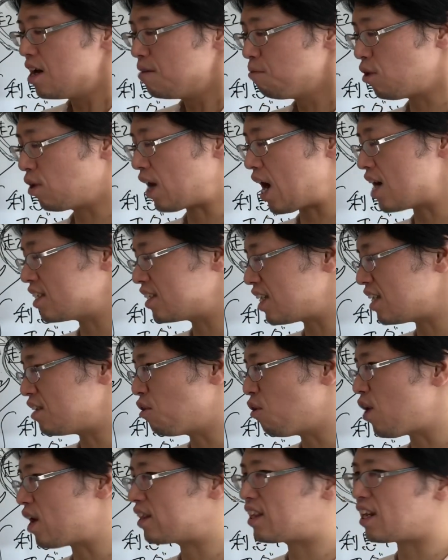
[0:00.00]
もう完全に
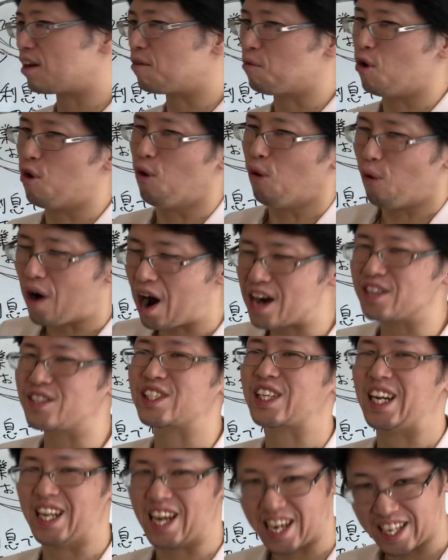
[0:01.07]
終わったらもう終わる
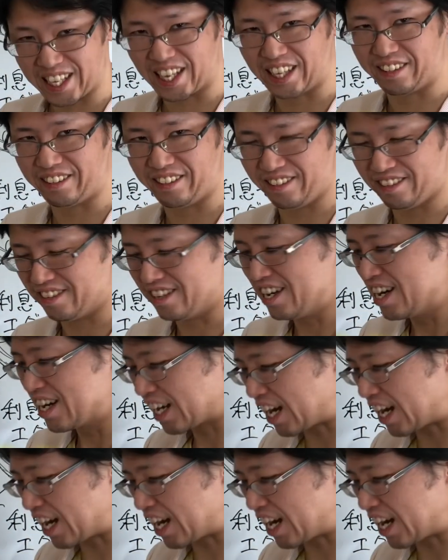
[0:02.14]
しかないんだっていう。